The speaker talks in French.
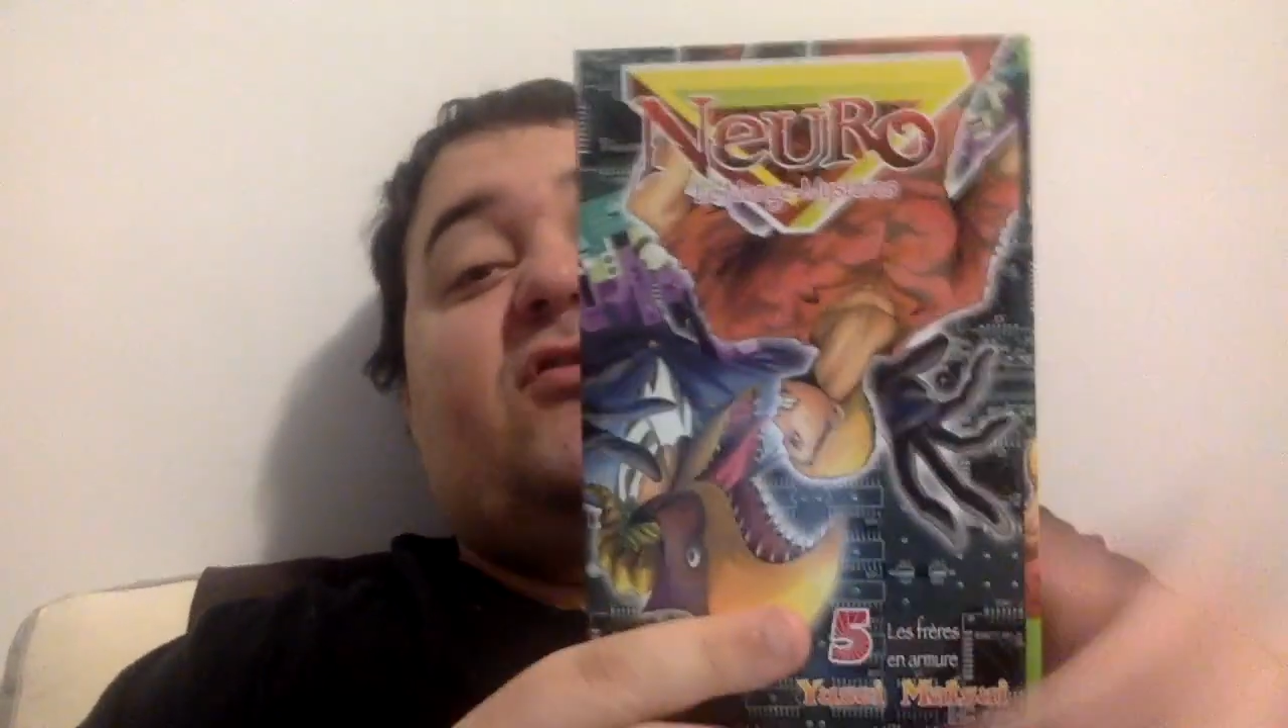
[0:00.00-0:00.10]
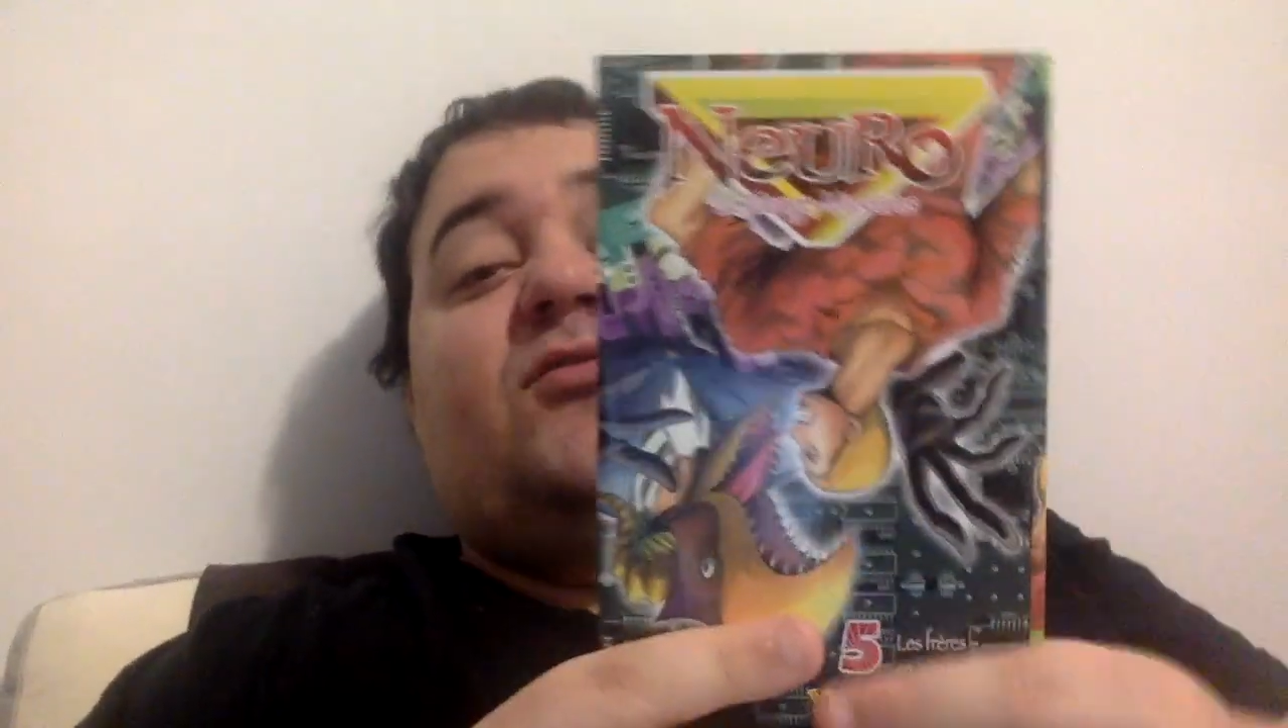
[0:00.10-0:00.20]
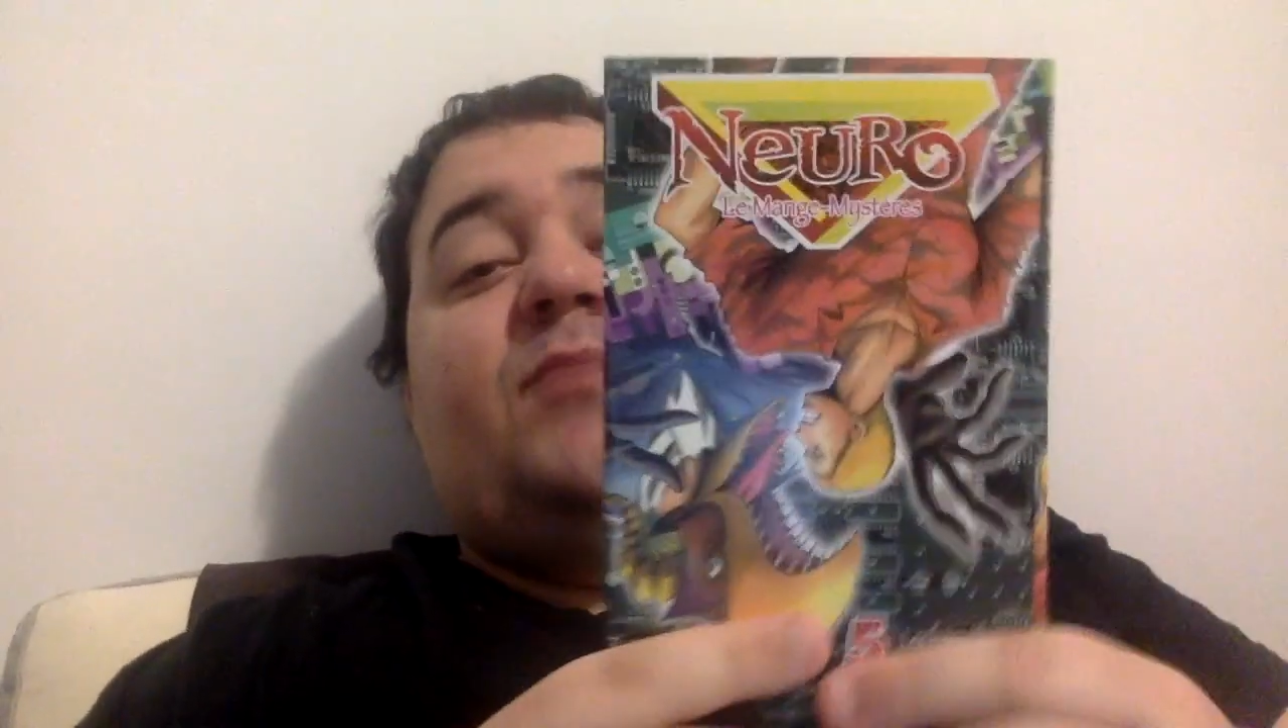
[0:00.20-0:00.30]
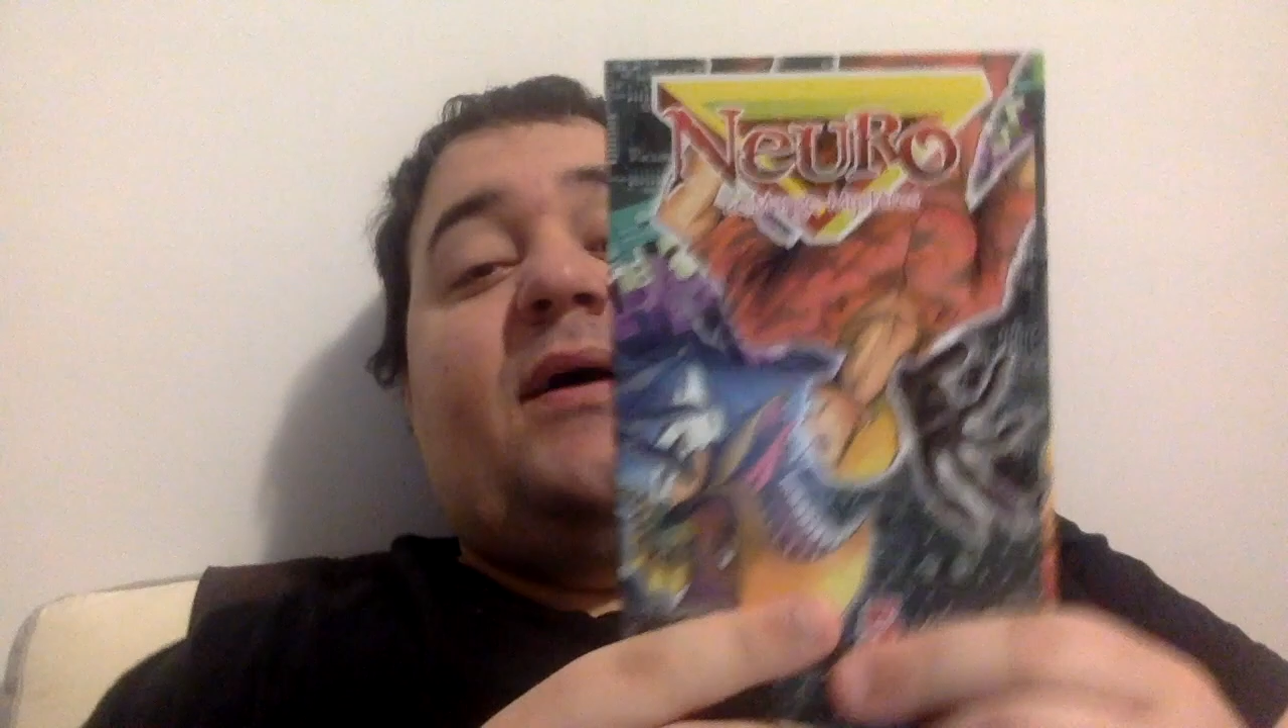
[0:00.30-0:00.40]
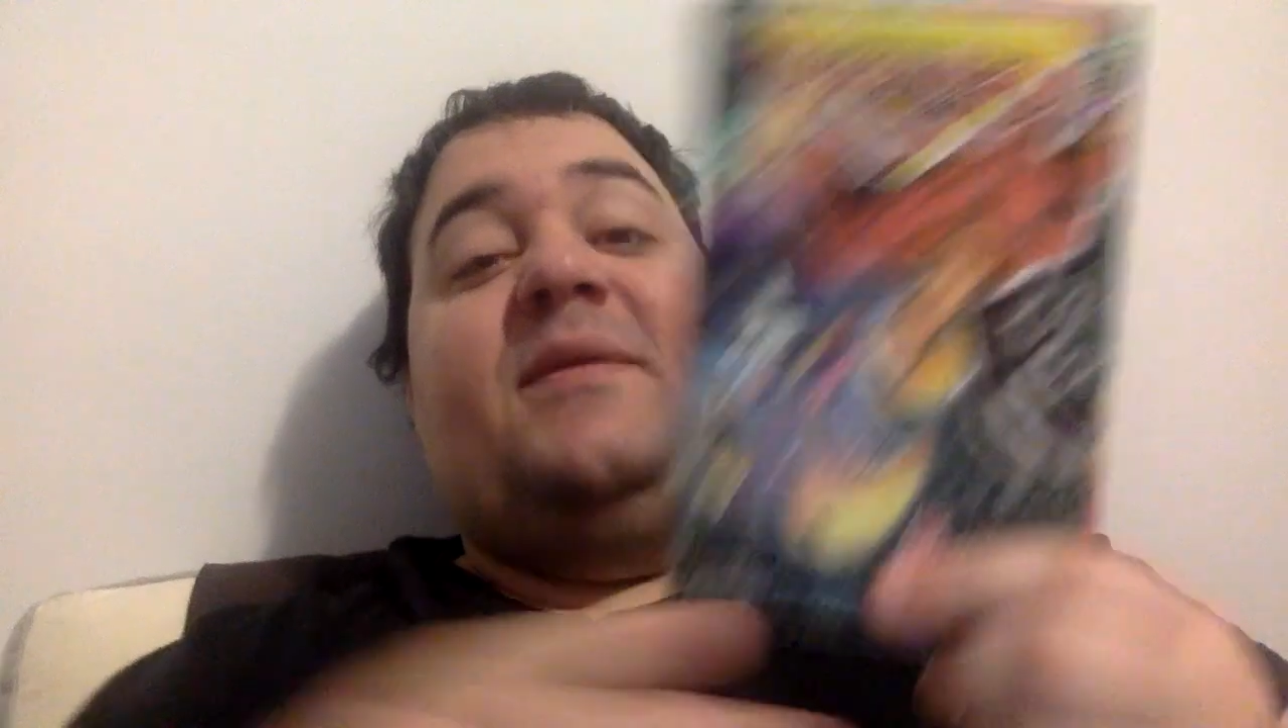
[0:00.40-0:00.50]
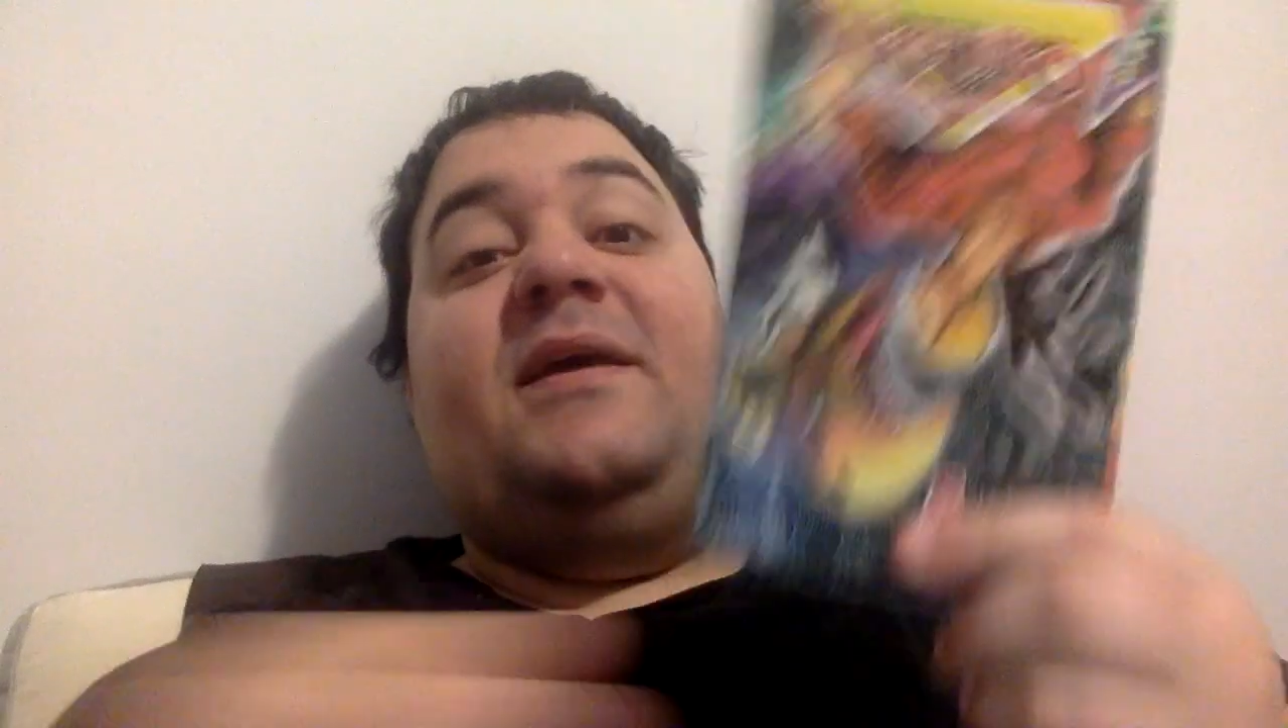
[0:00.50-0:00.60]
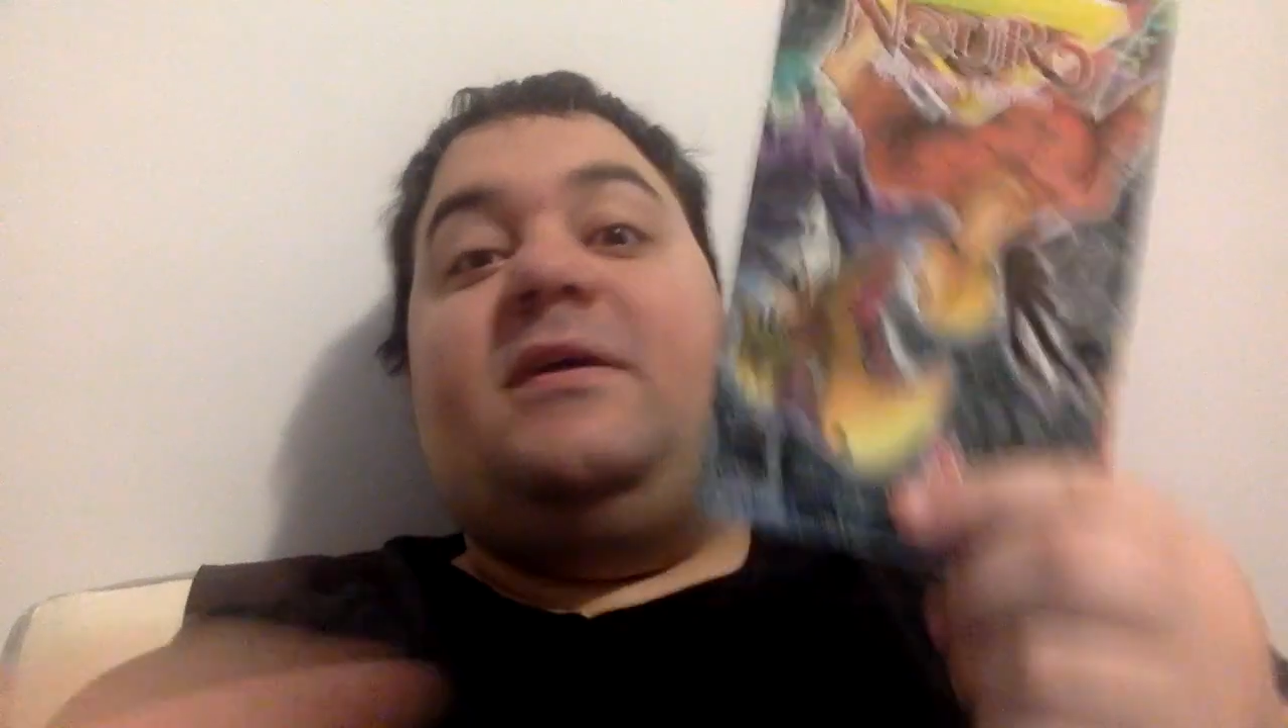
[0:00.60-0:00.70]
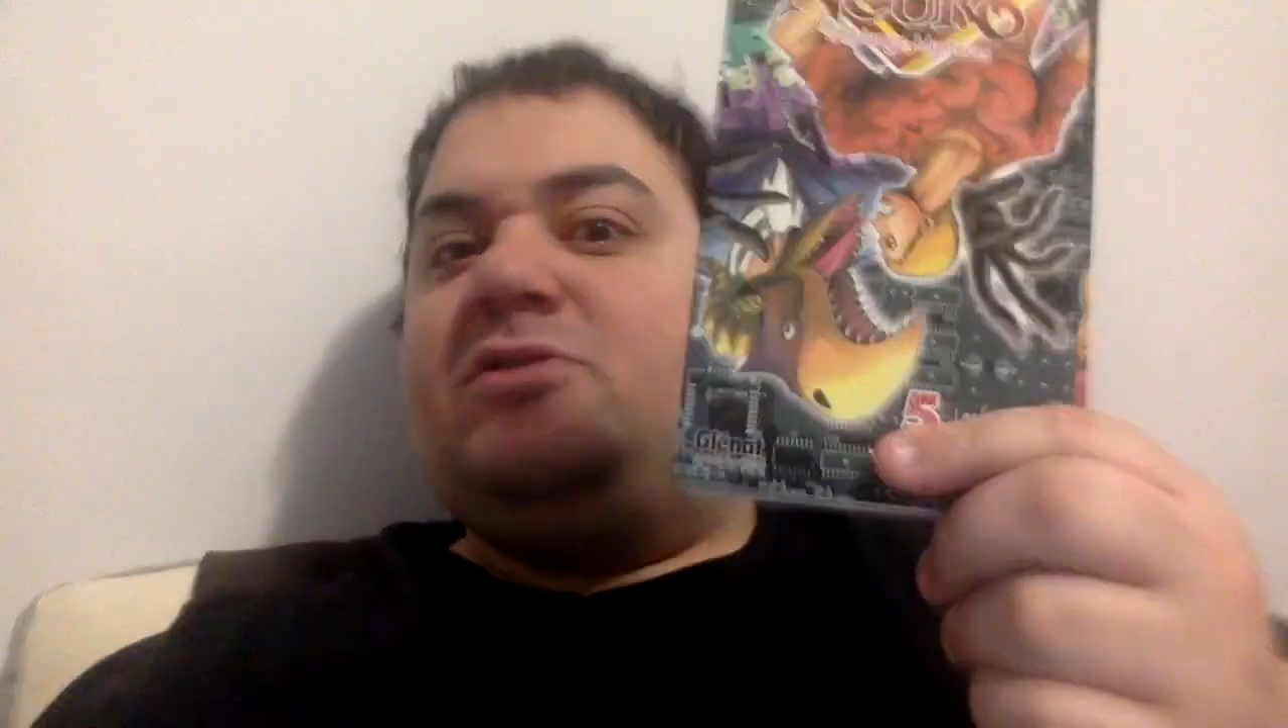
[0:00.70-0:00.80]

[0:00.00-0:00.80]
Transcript: super bien.